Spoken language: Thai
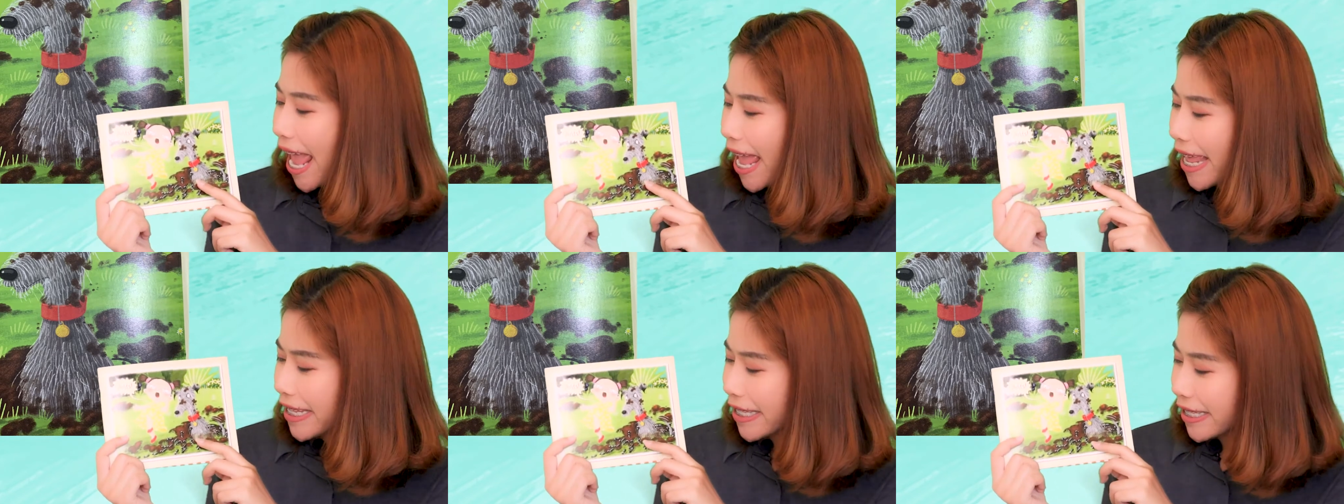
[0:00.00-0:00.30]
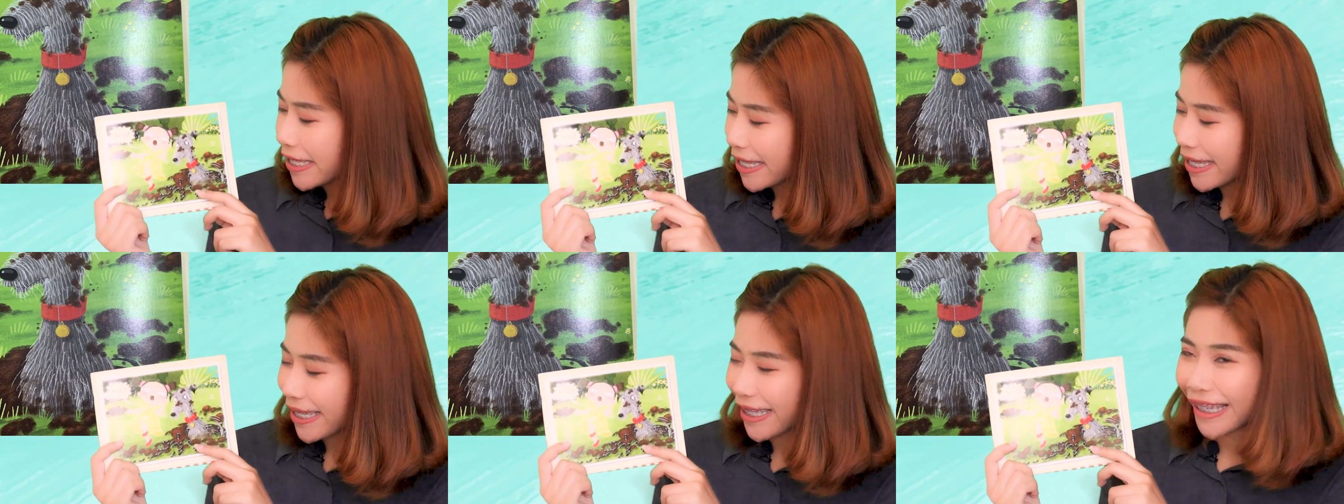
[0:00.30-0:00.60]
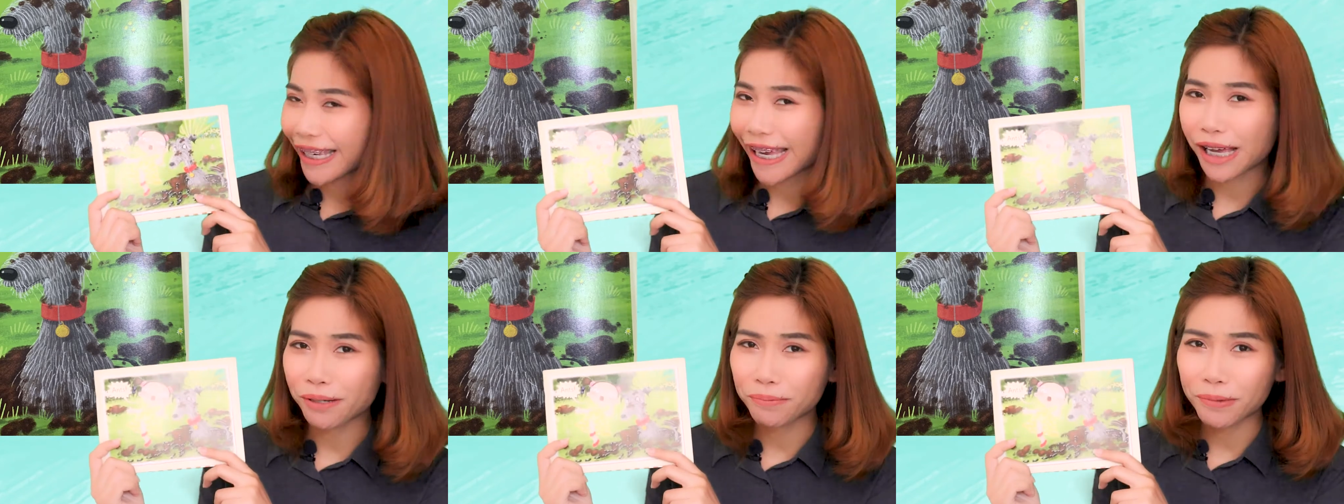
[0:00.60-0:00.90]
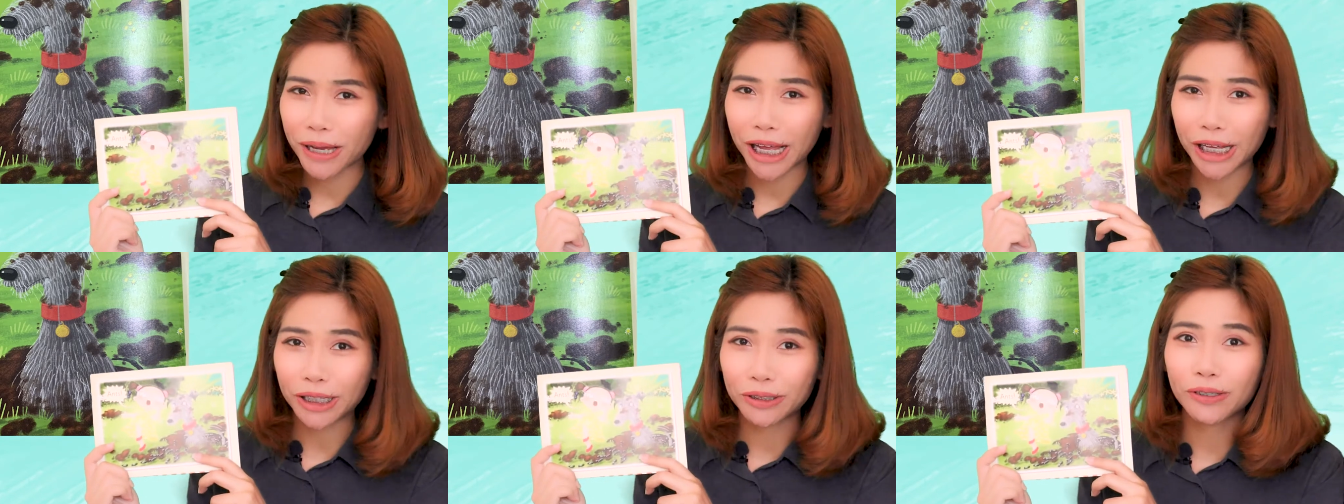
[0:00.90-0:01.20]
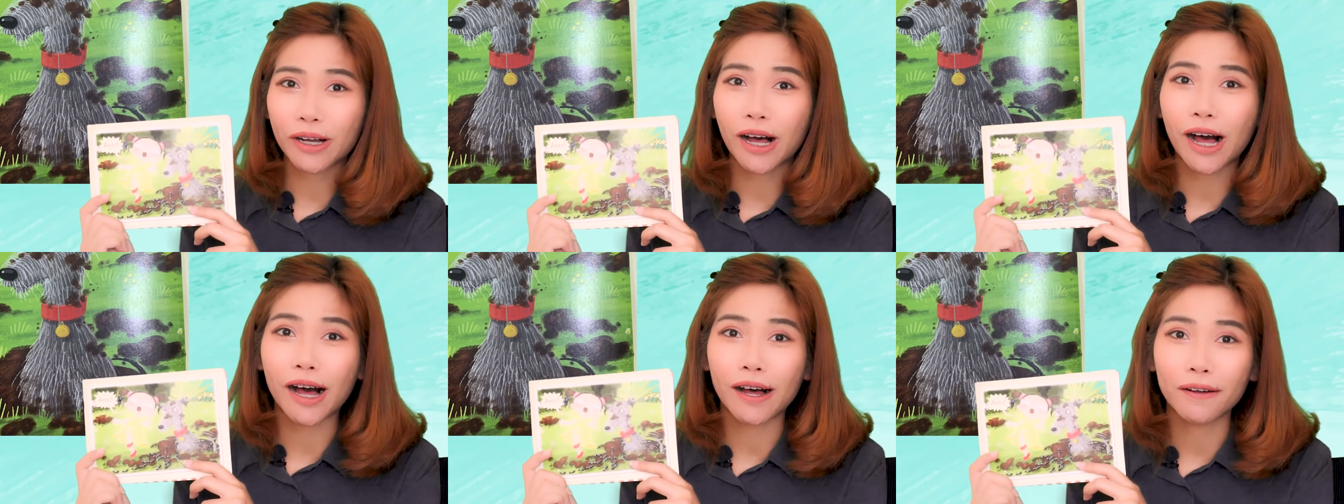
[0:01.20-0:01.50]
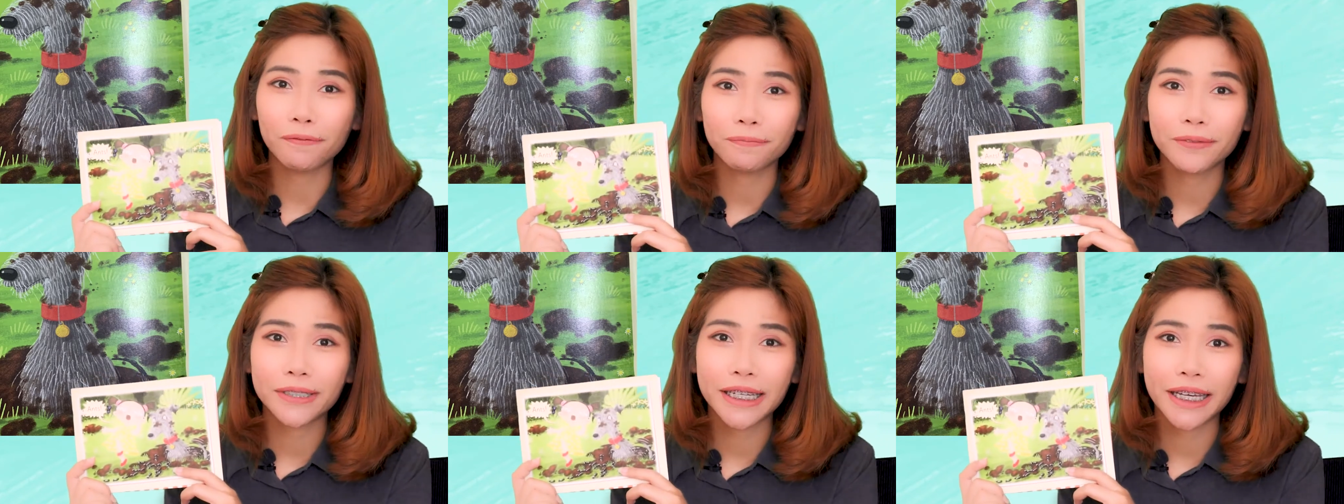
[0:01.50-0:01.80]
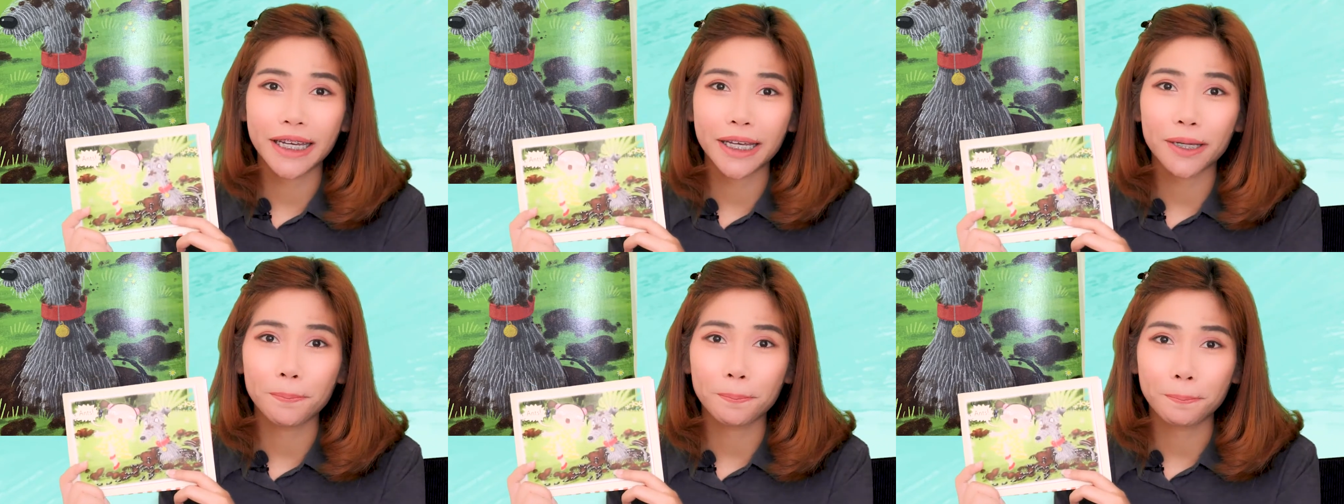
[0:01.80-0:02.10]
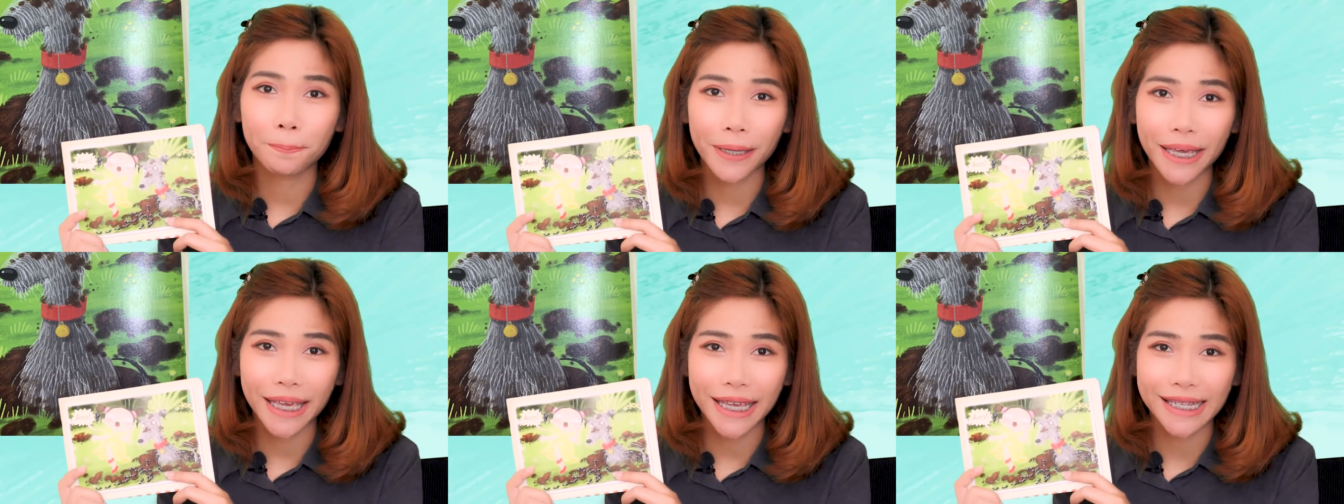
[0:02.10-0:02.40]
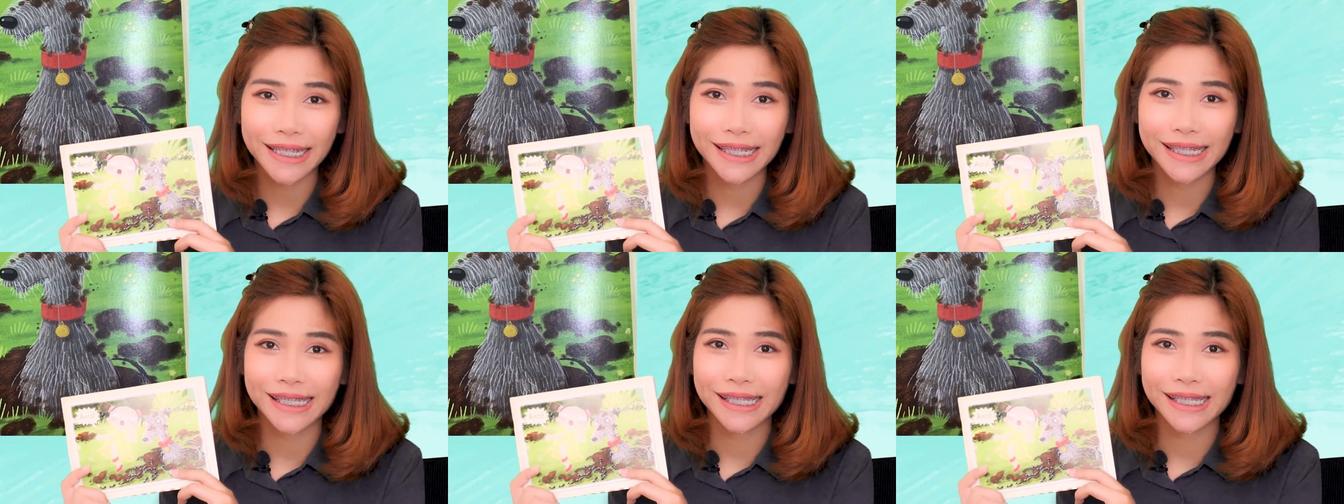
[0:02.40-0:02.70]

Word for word: ants come out of the pit